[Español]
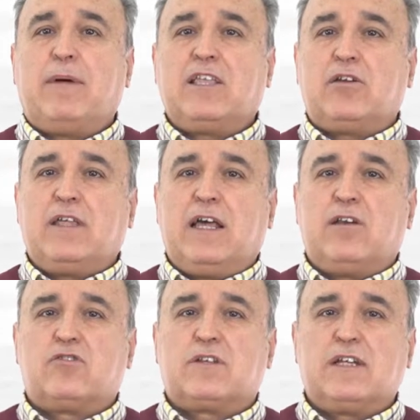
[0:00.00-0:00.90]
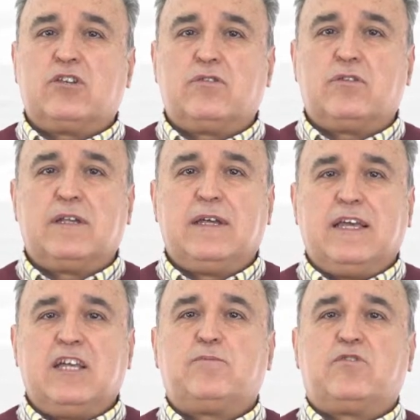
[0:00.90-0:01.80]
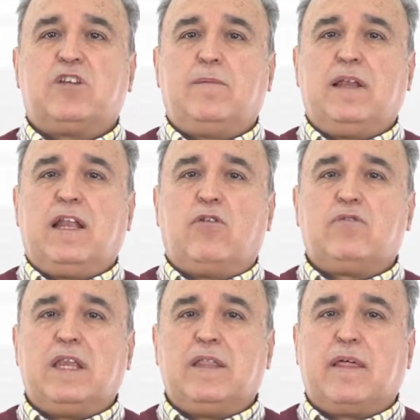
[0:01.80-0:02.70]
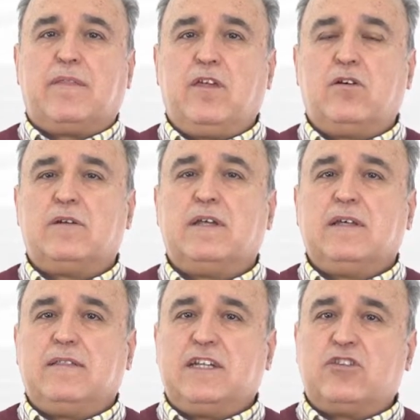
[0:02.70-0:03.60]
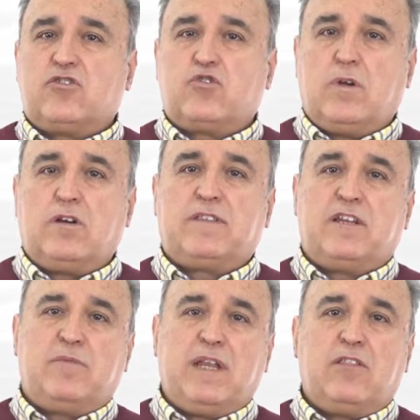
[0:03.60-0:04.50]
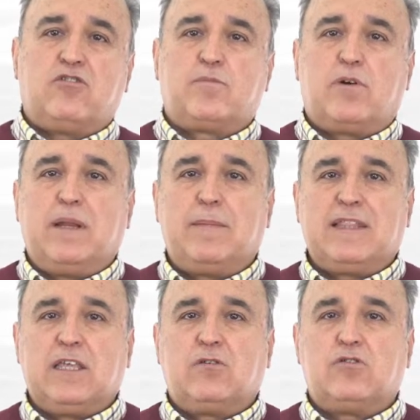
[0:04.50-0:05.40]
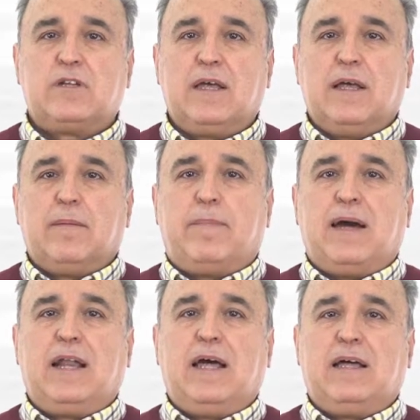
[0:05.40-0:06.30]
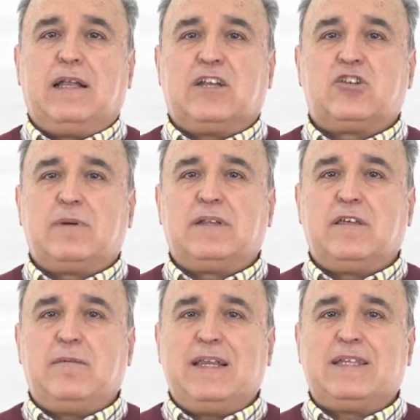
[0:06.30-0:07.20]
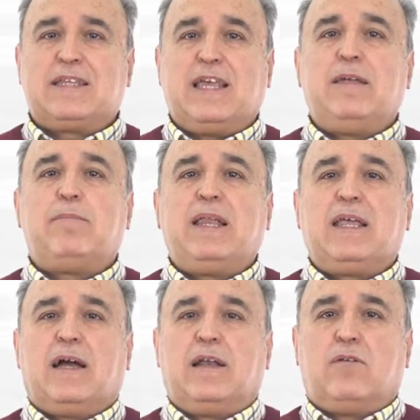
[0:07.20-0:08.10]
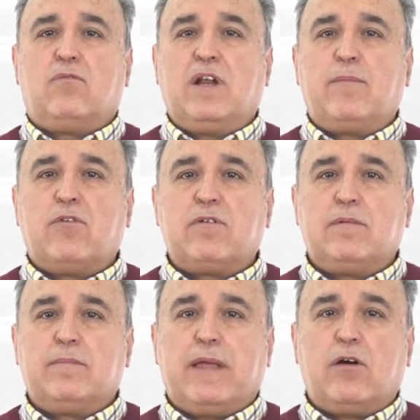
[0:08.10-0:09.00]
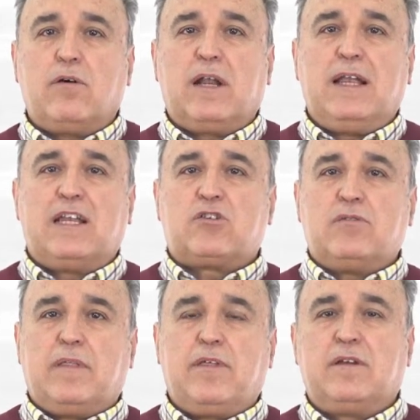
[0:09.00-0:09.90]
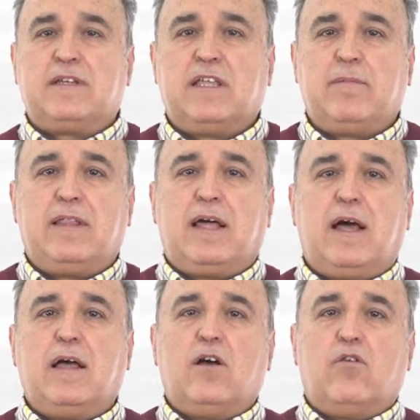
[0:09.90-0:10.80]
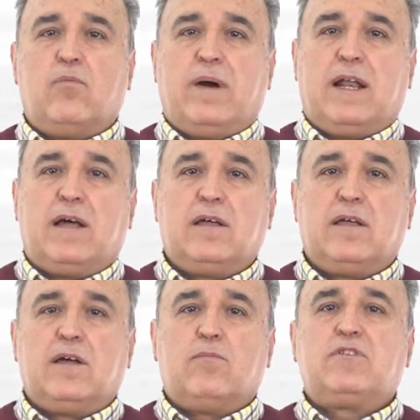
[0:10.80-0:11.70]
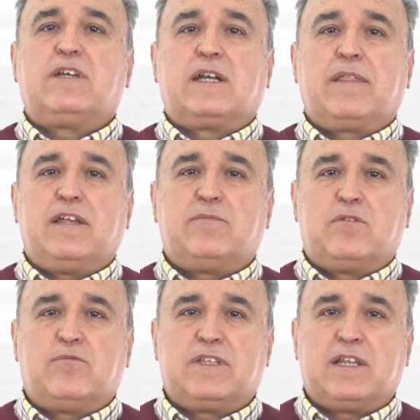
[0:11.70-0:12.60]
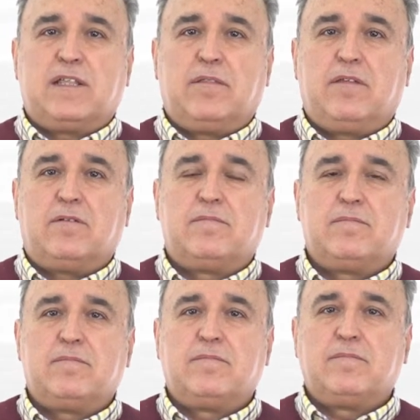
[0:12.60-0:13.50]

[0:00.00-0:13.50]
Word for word: mayoría de los casos es posible la utilización de estos suelos denominados problemáticos para las obras civiles que implican una mejora en las condiciones de vida humana. Muchas gracias por vuestra atención.